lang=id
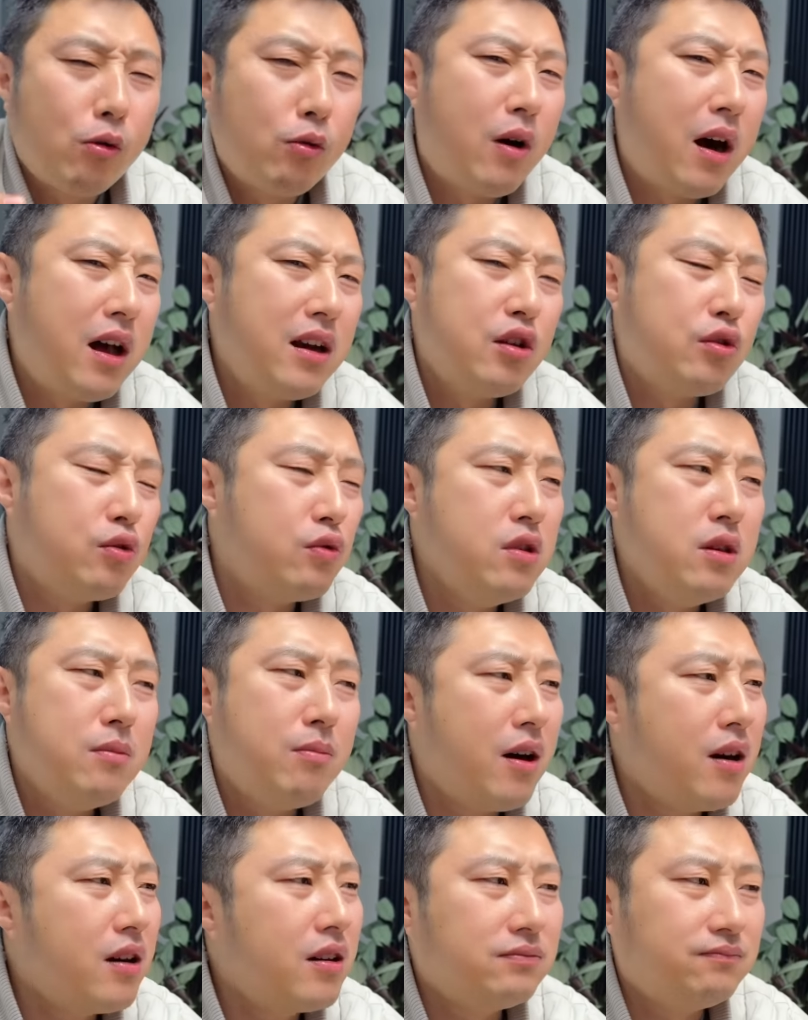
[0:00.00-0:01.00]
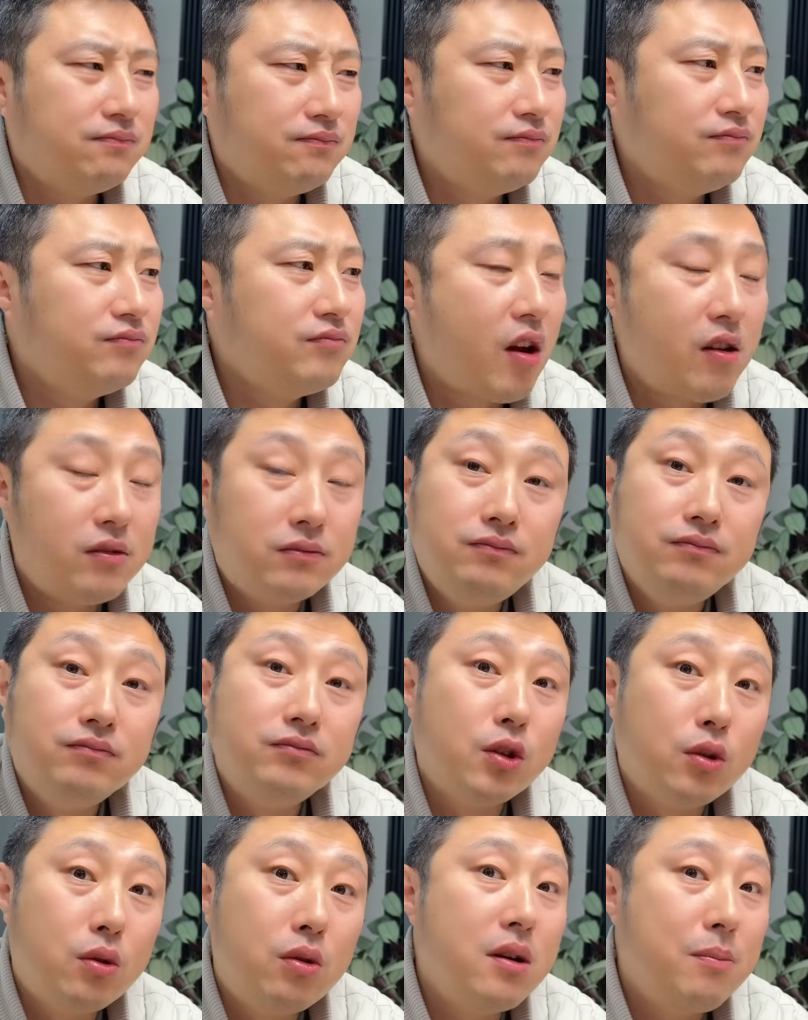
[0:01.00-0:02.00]
Kuahnya gurih banget. Gurih
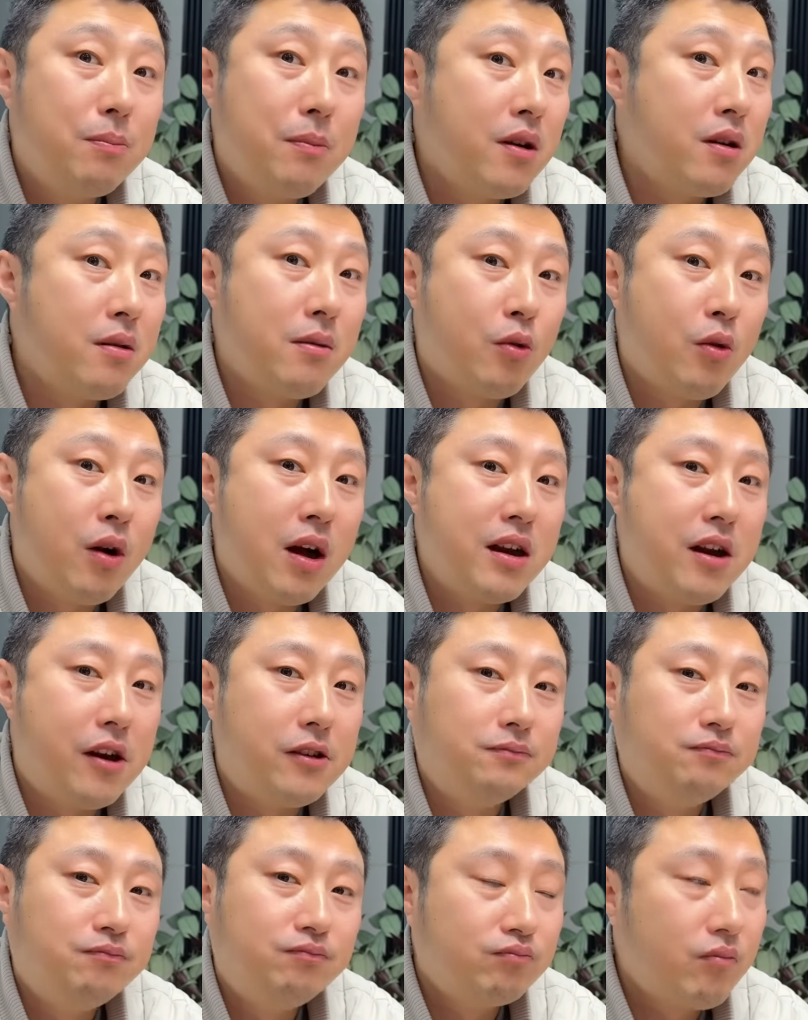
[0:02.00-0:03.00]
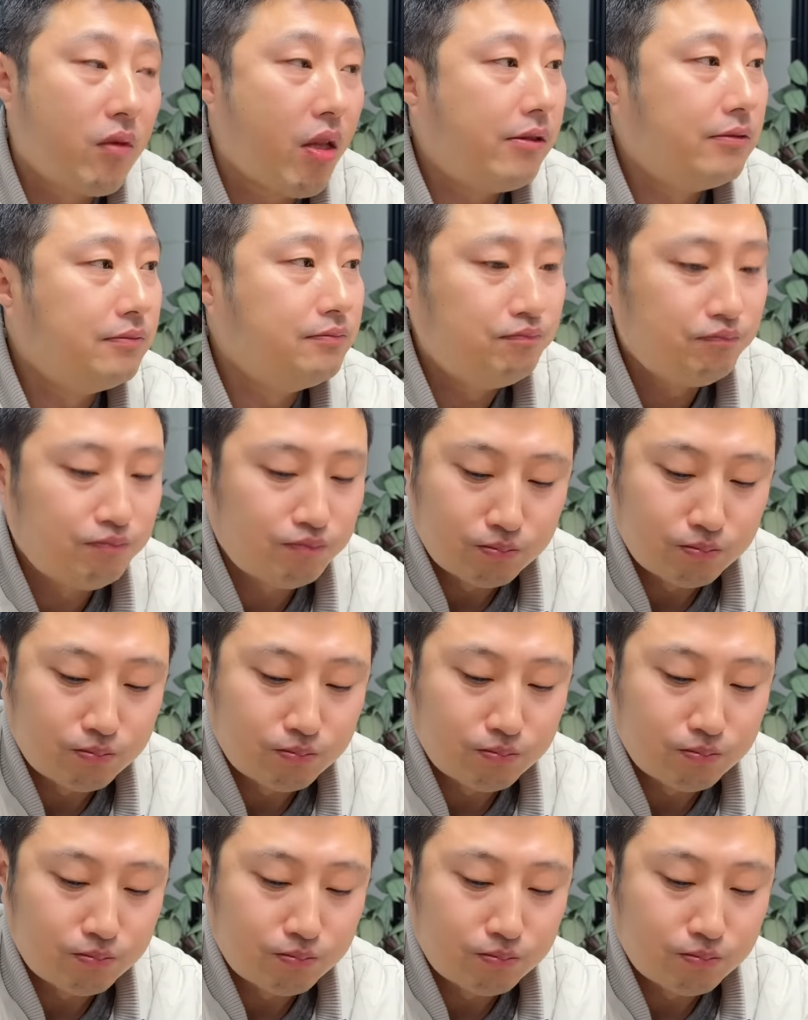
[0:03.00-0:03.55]
banget. Hmm, gurih banget kuahnya. Pasti dok.